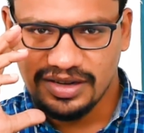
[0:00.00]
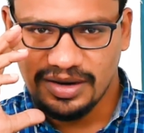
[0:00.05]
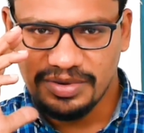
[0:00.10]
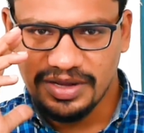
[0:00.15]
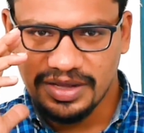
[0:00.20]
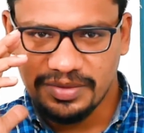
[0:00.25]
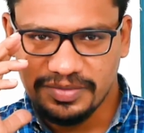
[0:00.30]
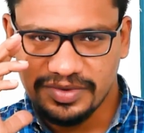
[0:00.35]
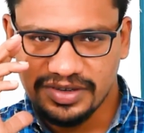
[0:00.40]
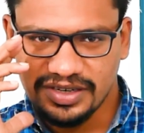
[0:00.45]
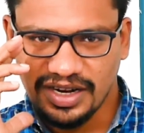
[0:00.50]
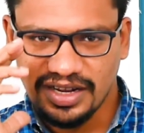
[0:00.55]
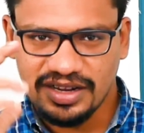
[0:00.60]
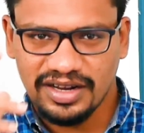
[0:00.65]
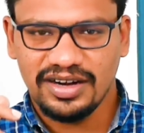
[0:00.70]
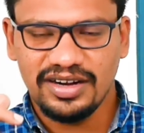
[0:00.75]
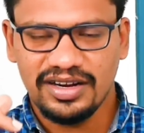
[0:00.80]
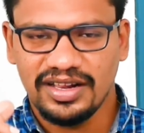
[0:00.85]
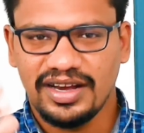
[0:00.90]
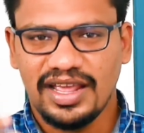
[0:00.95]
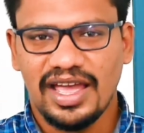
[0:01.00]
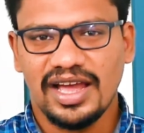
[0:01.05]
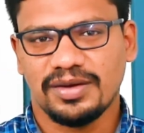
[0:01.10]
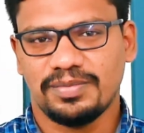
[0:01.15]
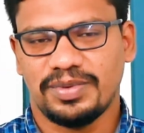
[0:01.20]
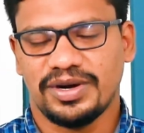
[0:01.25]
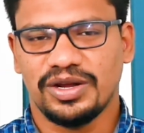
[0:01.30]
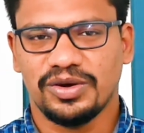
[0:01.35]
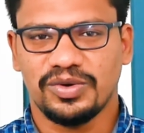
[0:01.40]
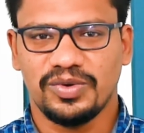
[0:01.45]
அப்படி டக்குன்னு
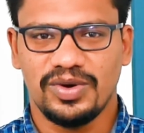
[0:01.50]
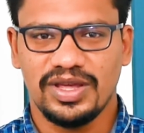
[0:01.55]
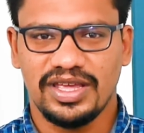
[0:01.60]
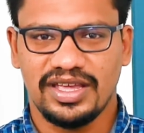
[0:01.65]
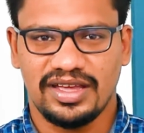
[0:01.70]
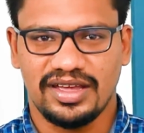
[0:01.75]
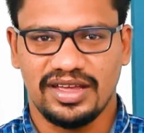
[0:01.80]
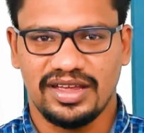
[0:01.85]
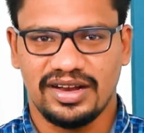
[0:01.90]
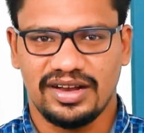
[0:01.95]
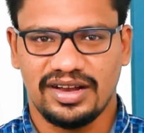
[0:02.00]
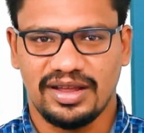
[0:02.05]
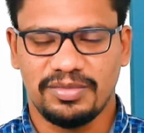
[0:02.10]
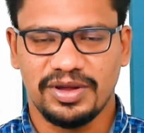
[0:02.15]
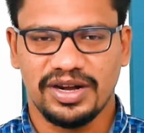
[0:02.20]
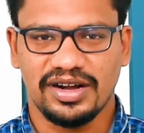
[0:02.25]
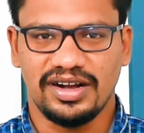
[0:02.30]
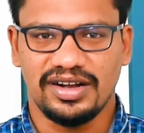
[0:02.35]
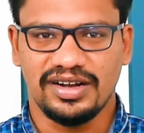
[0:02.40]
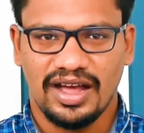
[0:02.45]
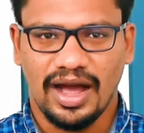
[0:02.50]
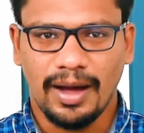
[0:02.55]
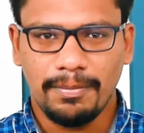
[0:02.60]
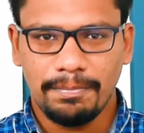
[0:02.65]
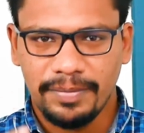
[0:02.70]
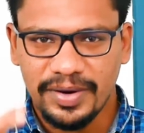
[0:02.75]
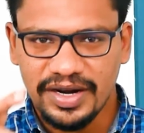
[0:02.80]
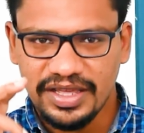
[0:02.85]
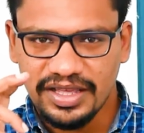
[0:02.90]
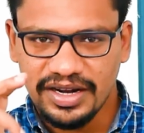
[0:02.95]
ரியாக்ட் பண்ணக்கூடிய நபர்கள்
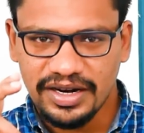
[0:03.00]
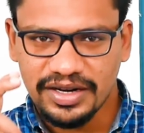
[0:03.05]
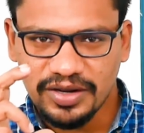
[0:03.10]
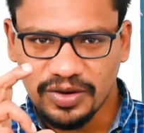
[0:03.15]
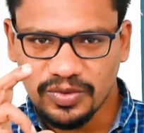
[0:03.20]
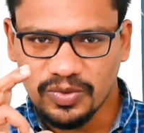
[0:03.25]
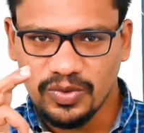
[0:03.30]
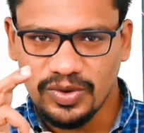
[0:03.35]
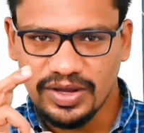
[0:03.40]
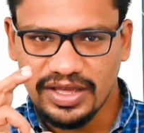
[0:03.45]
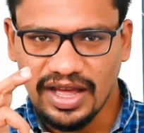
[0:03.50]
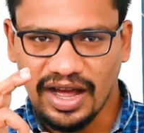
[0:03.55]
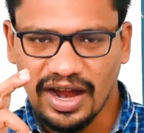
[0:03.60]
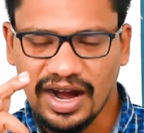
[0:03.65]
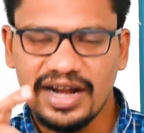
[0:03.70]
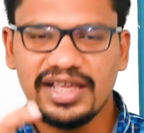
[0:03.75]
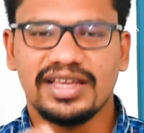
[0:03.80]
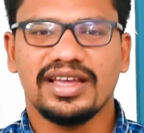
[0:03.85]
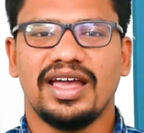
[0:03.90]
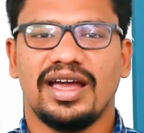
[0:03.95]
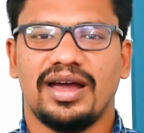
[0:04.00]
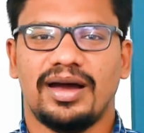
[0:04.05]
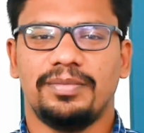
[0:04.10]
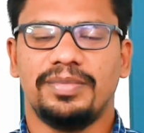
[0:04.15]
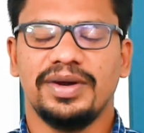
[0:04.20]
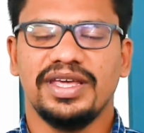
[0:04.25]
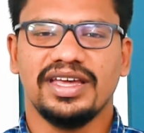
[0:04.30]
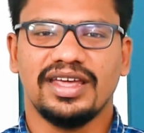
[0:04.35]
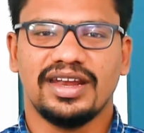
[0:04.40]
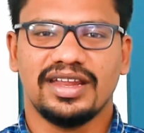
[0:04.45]
அப்படி இருக்கக்கூடிய ஆளுங்க
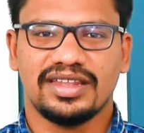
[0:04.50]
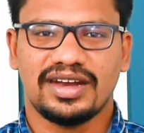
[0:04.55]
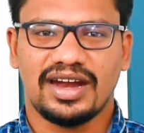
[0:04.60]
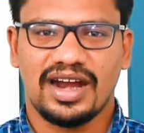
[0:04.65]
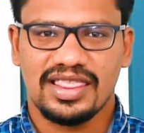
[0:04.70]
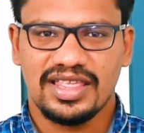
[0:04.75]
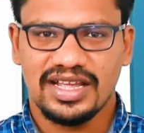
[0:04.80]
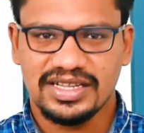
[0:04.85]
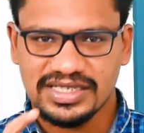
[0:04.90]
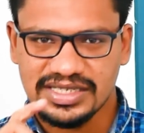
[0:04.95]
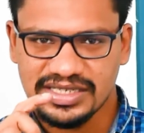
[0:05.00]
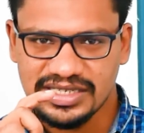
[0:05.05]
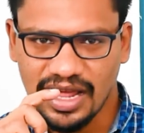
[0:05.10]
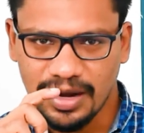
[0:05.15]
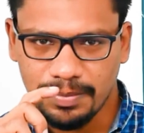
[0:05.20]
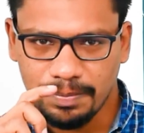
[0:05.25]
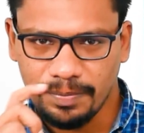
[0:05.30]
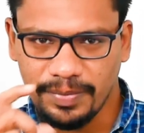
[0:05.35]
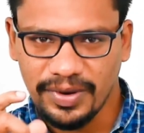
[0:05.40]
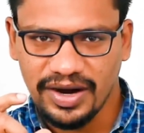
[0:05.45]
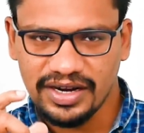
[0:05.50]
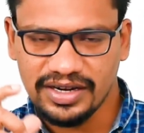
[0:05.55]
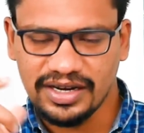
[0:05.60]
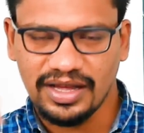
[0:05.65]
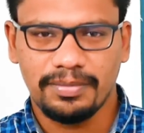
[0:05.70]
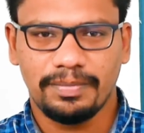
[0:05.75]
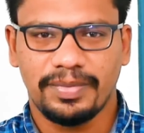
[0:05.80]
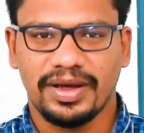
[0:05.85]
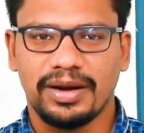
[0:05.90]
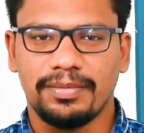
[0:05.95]
அப்படிங்கிறதுனால தான் அந்த
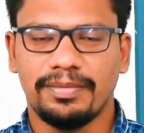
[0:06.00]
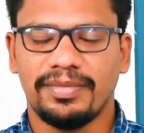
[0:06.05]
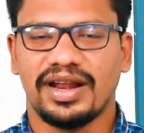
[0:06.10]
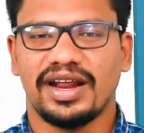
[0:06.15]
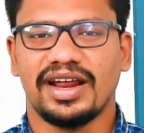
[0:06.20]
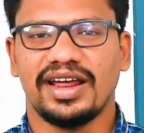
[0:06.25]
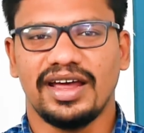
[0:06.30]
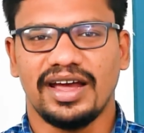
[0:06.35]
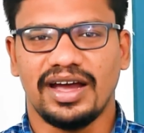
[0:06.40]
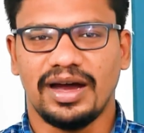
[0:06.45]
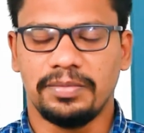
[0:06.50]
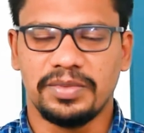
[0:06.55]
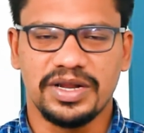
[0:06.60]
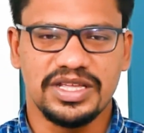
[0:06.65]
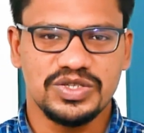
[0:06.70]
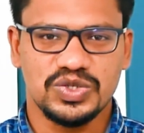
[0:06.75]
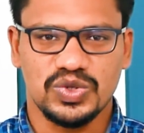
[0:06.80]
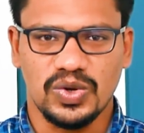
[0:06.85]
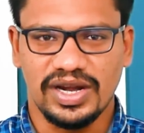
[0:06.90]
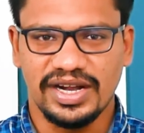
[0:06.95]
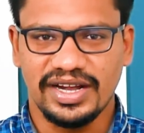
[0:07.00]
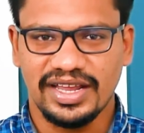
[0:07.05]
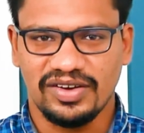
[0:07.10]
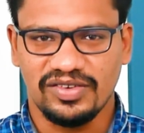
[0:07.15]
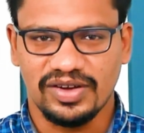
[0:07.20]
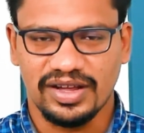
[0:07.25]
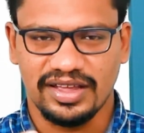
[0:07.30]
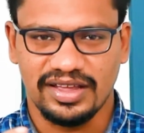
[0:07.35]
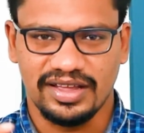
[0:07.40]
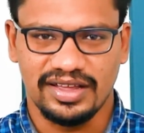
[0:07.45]
சர்பாட்டா பரம்பரை அப்படின்னு சொல்லிட்டு
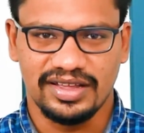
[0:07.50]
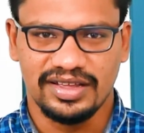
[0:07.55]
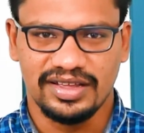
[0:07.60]
அவங்க